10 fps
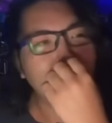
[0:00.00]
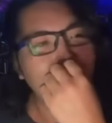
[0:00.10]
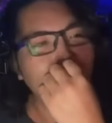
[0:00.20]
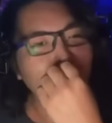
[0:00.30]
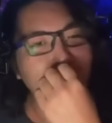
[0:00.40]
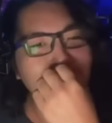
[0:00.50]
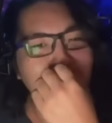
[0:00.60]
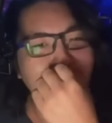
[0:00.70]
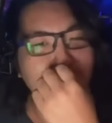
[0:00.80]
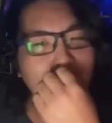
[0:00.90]
れ、ノック
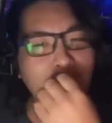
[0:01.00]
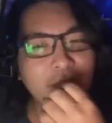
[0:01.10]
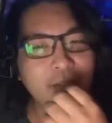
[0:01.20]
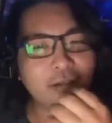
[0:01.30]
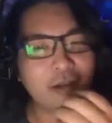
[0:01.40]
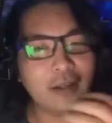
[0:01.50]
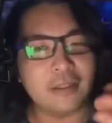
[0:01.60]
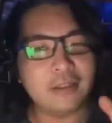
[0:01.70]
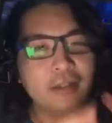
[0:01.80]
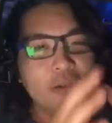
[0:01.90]
さん、毎
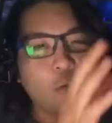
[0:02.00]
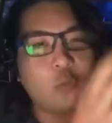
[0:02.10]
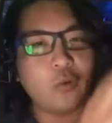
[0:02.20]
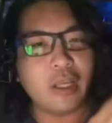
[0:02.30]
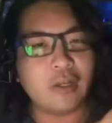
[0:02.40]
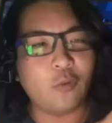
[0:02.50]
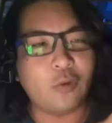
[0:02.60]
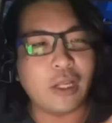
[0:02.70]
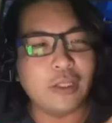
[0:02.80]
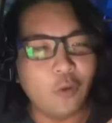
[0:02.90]
回、これ
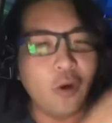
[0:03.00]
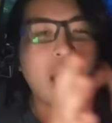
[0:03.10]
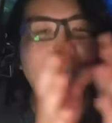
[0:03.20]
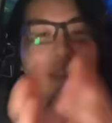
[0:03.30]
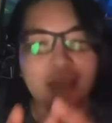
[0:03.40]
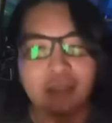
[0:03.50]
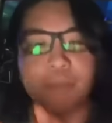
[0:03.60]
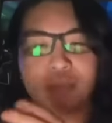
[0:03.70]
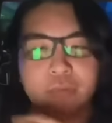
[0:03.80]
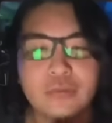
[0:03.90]
これの相
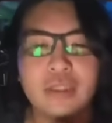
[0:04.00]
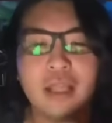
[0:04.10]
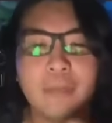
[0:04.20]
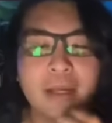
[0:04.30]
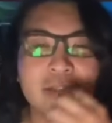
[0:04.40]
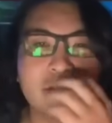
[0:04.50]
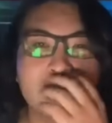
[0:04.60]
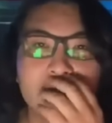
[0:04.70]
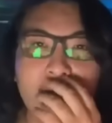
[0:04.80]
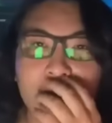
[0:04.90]
方プーって名前、
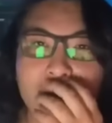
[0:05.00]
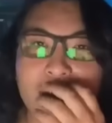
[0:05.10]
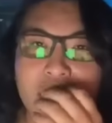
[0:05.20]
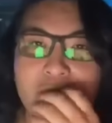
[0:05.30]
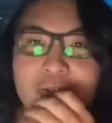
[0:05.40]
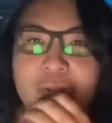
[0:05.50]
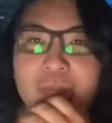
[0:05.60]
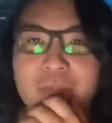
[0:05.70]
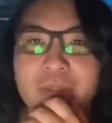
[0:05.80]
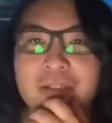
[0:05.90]
タイトルつけてると
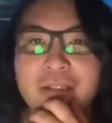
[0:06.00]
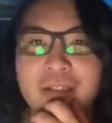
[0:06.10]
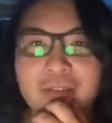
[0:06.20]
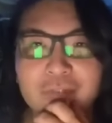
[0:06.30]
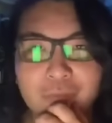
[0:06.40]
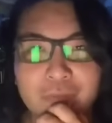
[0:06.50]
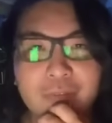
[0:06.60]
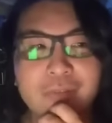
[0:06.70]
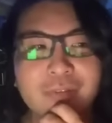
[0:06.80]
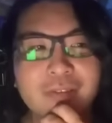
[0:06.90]
思いますけ
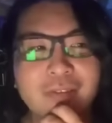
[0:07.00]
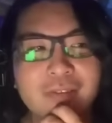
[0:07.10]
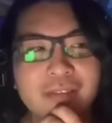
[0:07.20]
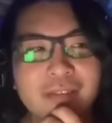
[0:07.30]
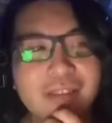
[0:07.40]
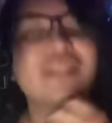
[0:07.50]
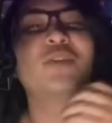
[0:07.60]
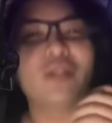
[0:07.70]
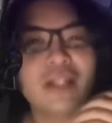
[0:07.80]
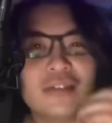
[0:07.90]
ど、です
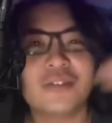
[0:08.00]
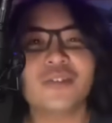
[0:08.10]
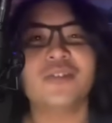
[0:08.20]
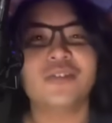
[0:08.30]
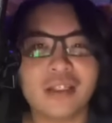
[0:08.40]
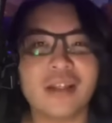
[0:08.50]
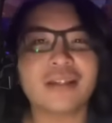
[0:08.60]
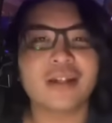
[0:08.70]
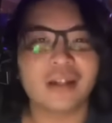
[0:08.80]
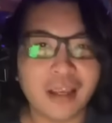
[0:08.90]
よね。そうですよね。
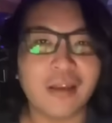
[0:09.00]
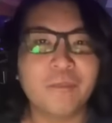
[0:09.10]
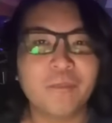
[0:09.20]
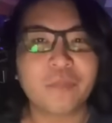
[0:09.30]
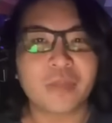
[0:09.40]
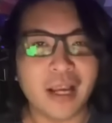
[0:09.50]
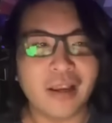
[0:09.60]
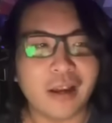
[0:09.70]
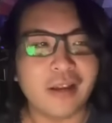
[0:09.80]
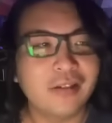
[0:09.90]
確かね。は
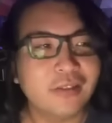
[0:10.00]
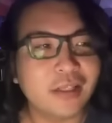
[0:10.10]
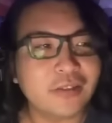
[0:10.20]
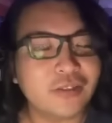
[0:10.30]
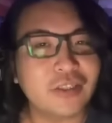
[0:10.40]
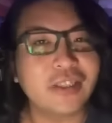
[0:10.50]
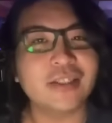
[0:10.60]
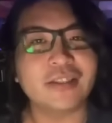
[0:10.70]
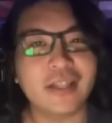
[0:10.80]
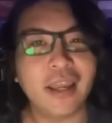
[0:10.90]
いはい。で、次
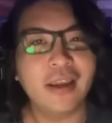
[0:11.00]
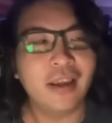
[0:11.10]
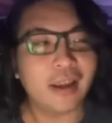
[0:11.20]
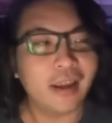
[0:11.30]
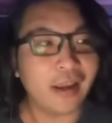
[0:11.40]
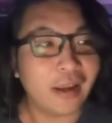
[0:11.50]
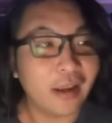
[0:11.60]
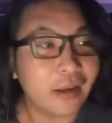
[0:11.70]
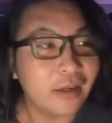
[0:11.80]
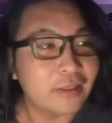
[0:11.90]
ですね。
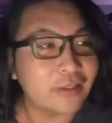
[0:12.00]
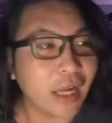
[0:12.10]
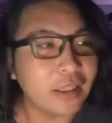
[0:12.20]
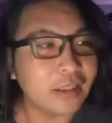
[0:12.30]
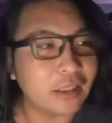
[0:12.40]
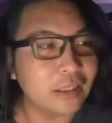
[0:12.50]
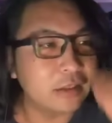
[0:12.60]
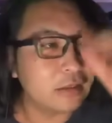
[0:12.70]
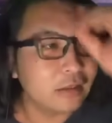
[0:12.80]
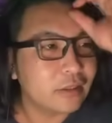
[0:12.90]
えー、最
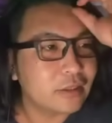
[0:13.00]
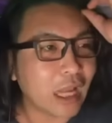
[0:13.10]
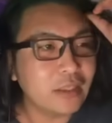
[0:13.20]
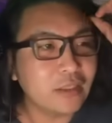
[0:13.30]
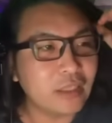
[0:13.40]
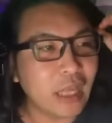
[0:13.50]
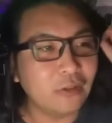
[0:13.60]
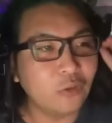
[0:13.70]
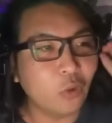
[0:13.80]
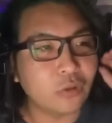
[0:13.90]
近、散々
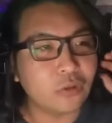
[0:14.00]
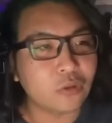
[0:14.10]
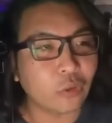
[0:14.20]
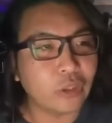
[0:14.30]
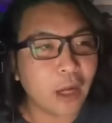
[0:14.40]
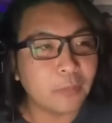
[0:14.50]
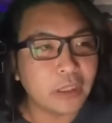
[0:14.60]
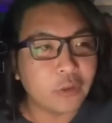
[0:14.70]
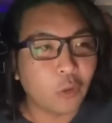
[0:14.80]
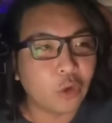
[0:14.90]
ノックと
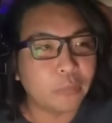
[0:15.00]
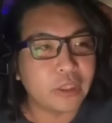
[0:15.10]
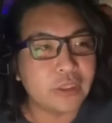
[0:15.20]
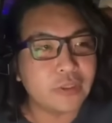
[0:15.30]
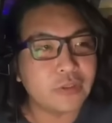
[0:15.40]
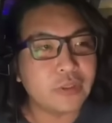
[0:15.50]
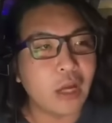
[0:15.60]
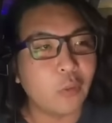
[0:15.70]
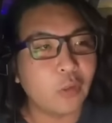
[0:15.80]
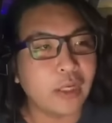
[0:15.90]
闇及び
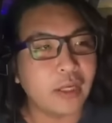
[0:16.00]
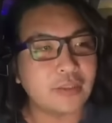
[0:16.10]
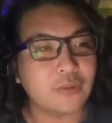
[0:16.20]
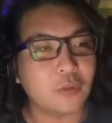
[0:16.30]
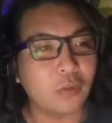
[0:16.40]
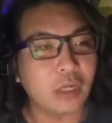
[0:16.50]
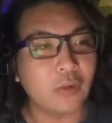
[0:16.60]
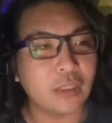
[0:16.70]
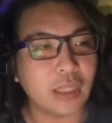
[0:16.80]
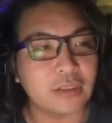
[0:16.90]
リスナーをけなす動
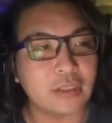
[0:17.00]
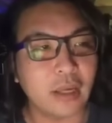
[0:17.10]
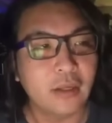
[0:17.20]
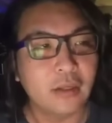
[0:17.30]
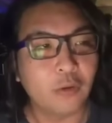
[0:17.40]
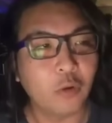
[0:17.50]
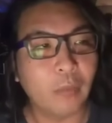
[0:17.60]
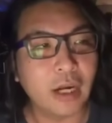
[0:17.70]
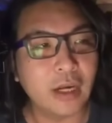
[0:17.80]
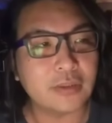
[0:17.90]
画を出して5
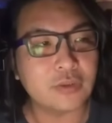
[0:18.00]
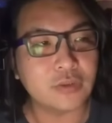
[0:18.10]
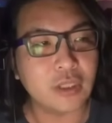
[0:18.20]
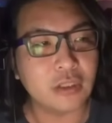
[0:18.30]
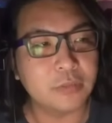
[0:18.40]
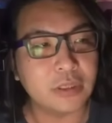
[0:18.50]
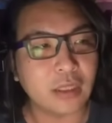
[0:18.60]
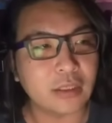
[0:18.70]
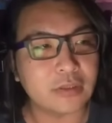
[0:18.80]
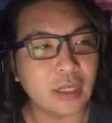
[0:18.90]
万悦してるみ
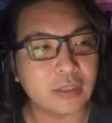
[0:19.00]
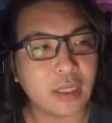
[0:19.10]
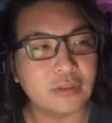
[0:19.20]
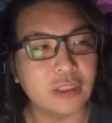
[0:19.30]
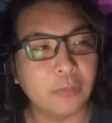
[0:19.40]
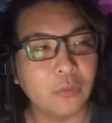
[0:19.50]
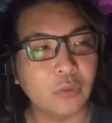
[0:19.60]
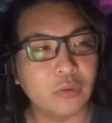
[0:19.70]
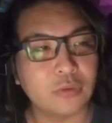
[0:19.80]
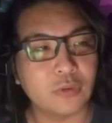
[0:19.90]
たいですが、昨夜も
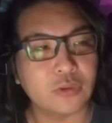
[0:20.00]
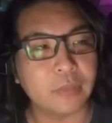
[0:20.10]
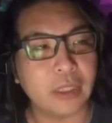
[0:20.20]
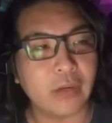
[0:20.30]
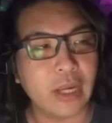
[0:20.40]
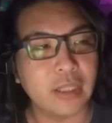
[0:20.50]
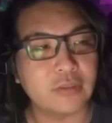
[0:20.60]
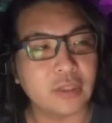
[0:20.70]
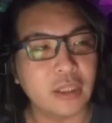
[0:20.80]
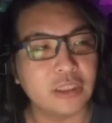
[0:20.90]
ノックのつべらは
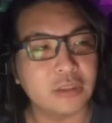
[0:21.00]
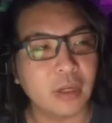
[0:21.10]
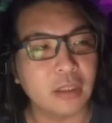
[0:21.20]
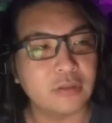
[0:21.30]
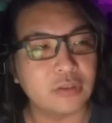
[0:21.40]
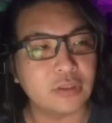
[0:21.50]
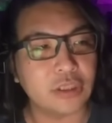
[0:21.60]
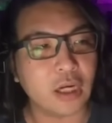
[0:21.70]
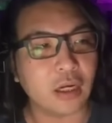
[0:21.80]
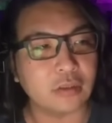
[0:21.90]
閲覧1万
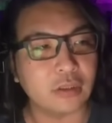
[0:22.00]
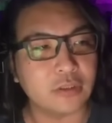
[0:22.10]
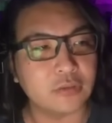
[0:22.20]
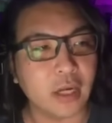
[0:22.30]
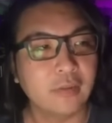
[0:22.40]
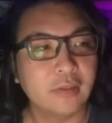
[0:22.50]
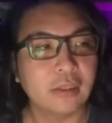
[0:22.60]
近かったですわ。